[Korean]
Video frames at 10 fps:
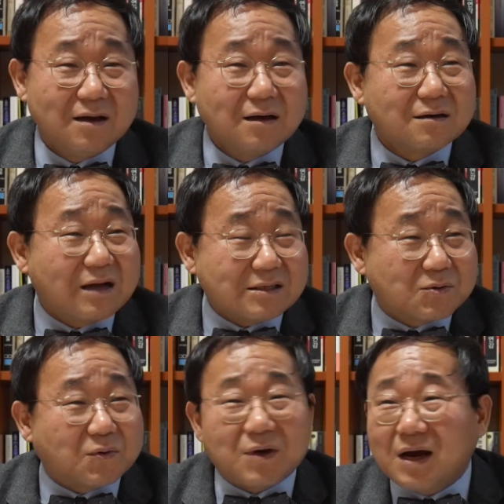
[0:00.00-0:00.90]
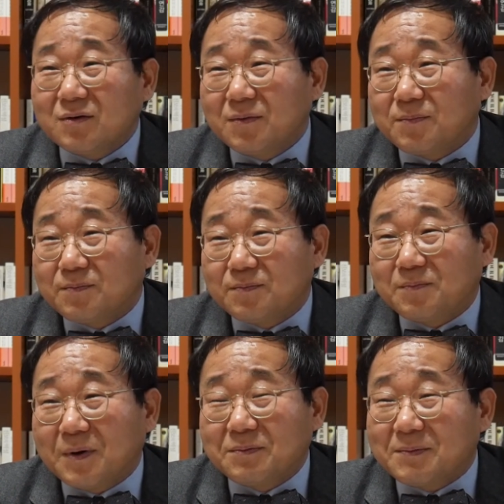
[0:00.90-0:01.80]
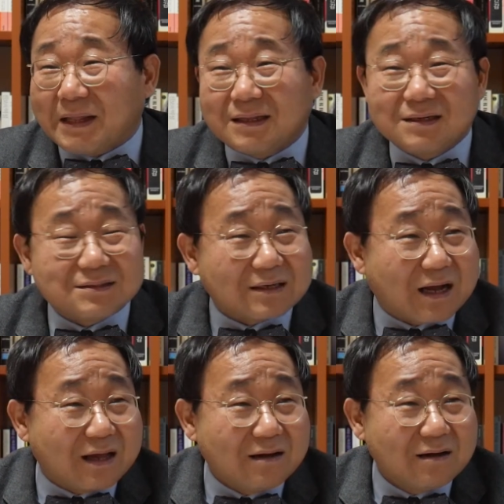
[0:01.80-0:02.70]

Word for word: 그까지 고려하고 법을 만들었을까요?